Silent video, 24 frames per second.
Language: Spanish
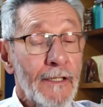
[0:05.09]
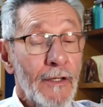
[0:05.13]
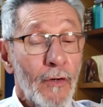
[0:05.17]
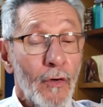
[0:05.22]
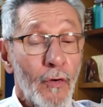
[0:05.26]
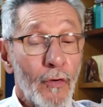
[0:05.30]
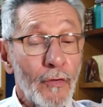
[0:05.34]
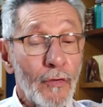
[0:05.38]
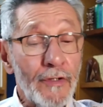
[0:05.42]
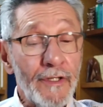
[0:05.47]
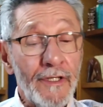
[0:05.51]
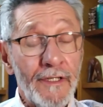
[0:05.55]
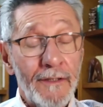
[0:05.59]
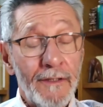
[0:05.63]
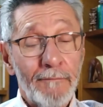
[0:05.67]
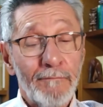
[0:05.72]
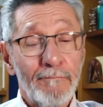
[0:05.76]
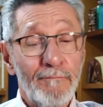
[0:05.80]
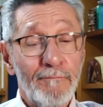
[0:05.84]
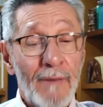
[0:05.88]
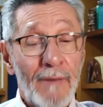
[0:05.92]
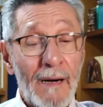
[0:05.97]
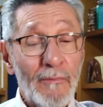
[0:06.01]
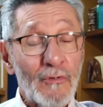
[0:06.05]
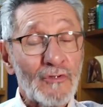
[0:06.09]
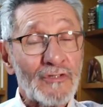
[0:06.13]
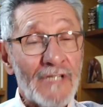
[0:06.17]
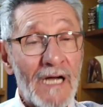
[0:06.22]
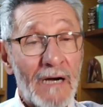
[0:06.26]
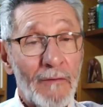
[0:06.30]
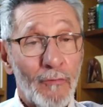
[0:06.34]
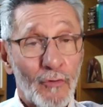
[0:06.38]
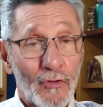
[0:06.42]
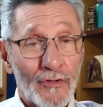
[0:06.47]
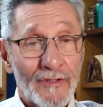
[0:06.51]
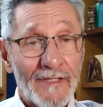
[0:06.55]
Hoy vamos a
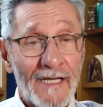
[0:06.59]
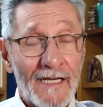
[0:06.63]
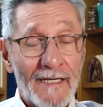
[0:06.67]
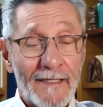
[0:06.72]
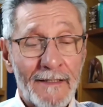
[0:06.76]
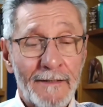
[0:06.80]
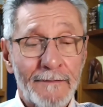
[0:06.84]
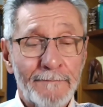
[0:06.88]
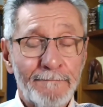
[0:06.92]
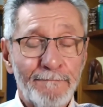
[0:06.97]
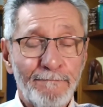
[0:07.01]
abordar